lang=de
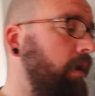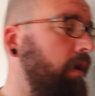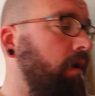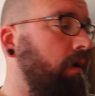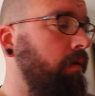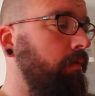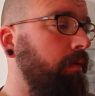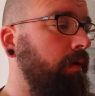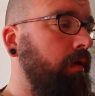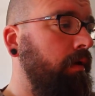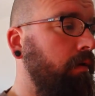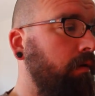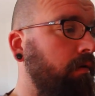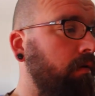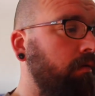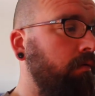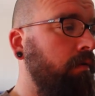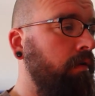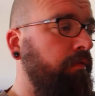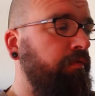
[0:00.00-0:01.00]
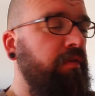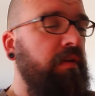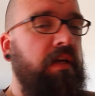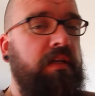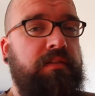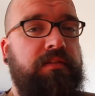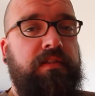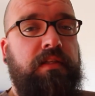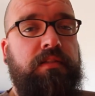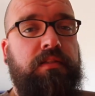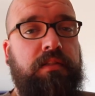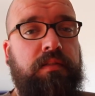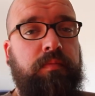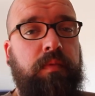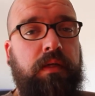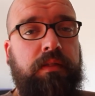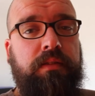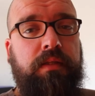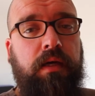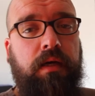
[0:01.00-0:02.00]
Aber ja, vielleicht setze ich
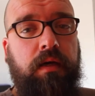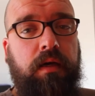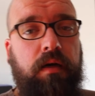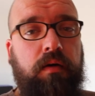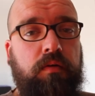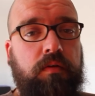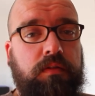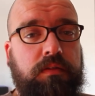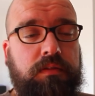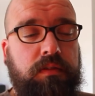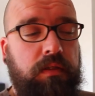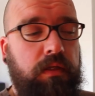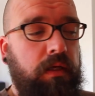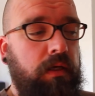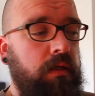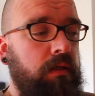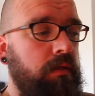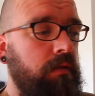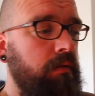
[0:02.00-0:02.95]
mal einen Tag aus oder